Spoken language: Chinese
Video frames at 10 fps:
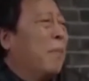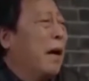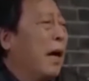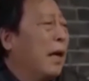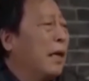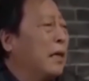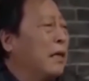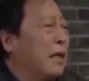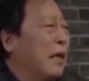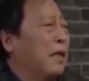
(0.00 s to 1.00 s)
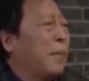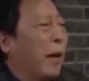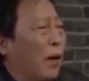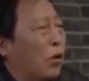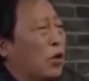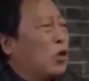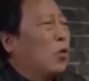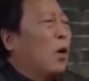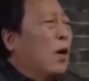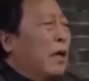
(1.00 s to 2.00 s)
嘛呀？你呀？你赔我
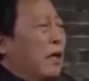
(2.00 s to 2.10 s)
书，